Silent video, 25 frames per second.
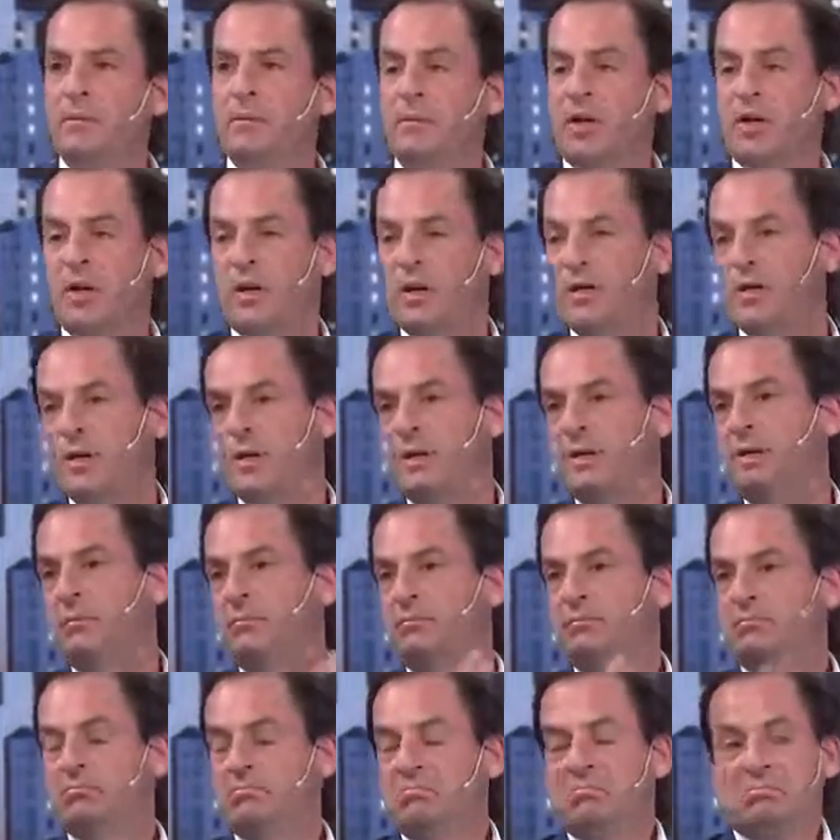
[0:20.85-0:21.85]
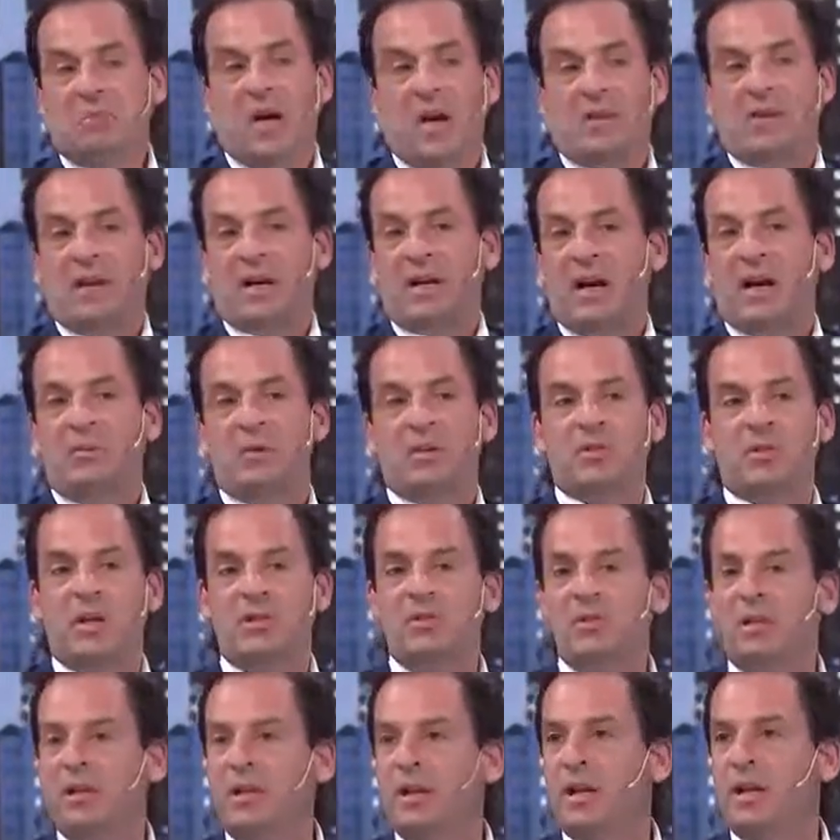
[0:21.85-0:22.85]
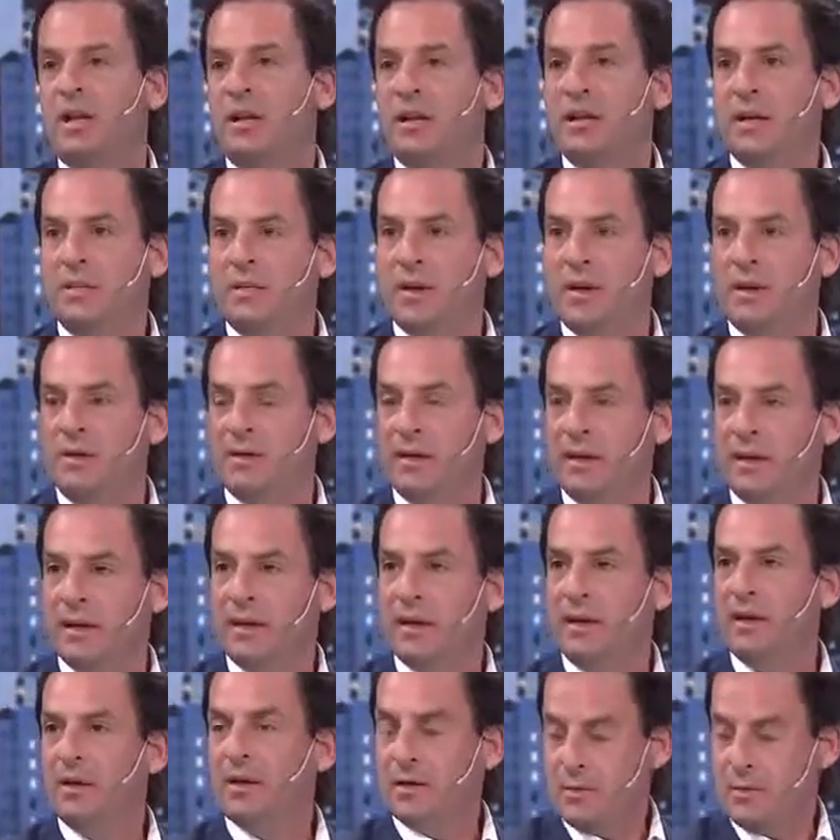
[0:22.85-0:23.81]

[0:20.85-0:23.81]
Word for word: Porque si atacamos así alegremente,